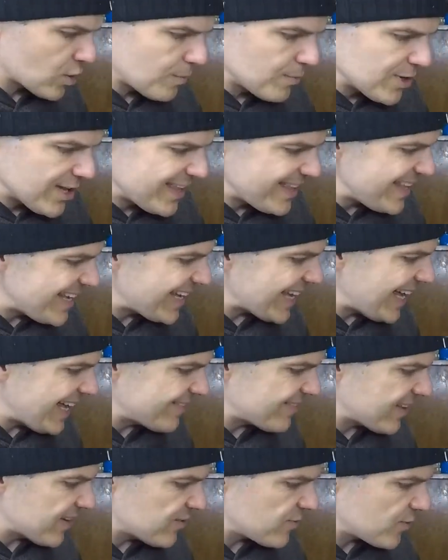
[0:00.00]
como les dije
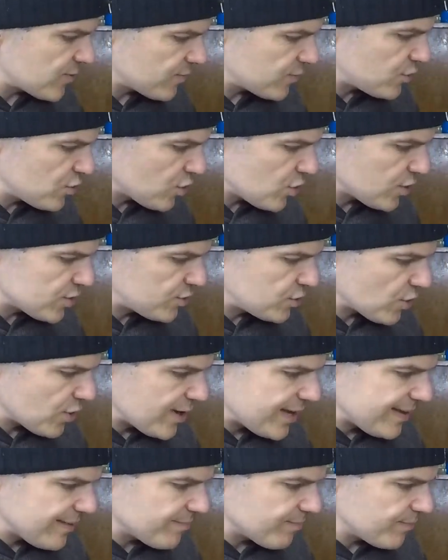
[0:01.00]
antes, yo
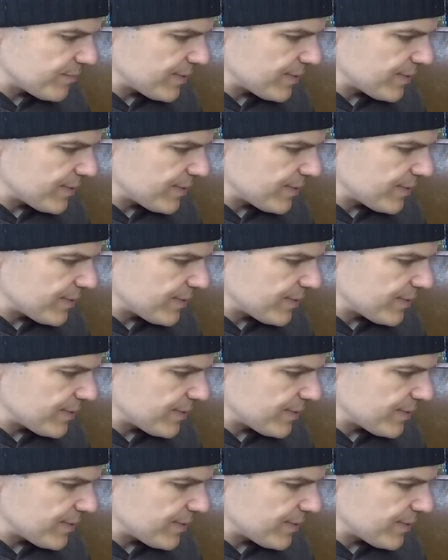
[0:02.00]
estoy